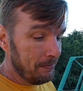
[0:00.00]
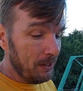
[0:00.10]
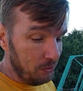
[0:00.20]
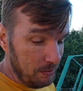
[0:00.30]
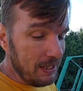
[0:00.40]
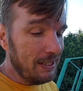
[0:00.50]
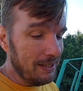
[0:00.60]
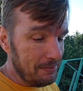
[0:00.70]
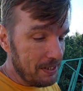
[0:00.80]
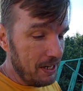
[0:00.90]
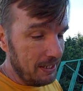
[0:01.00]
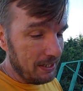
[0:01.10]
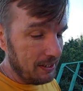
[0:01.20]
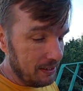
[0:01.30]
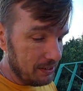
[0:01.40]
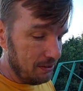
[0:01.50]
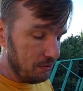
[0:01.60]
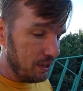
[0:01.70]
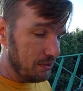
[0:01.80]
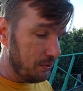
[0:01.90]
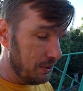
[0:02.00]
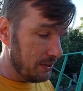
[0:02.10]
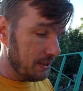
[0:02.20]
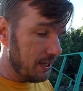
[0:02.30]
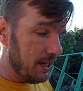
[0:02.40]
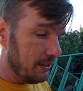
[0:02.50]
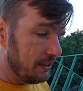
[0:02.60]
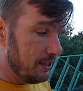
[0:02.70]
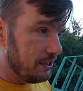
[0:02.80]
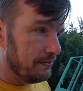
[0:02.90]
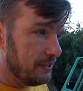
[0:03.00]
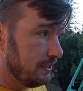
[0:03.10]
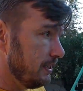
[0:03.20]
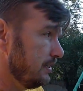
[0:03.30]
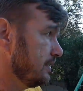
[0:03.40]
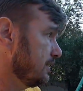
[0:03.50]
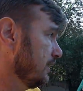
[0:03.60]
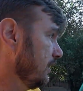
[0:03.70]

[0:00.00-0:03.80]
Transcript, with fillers: Ну, медленно, печально, конечно, но расходятся. Какая-то тысяча всегда есть.